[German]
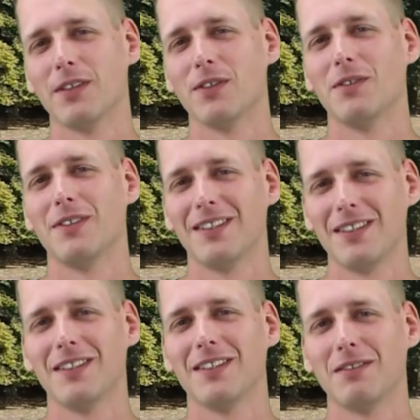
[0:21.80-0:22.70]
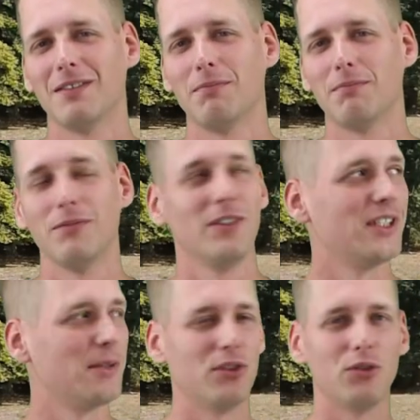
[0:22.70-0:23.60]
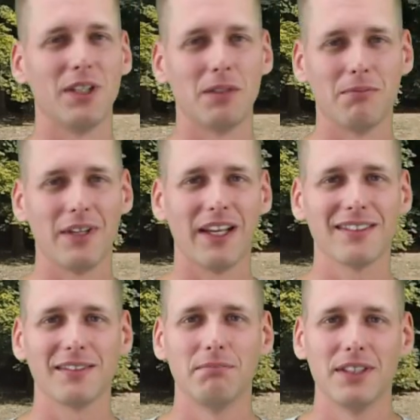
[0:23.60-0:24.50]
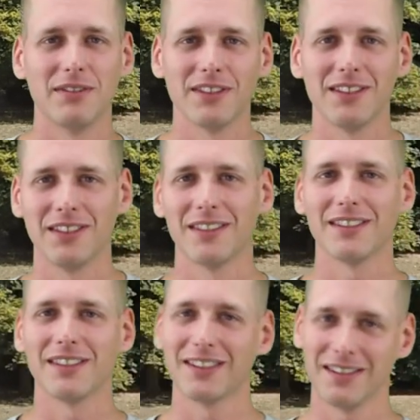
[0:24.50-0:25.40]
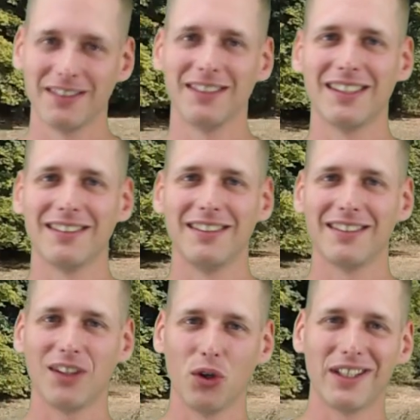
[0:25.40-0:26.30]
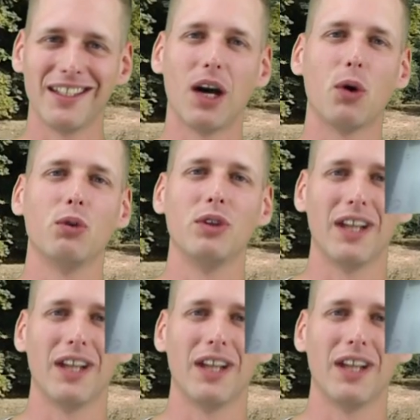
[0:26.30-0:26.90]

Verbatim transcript: also, ich gebe zu, bei dem ersten Bild, was ich Ihnen hier zeige, da sieht es auch genau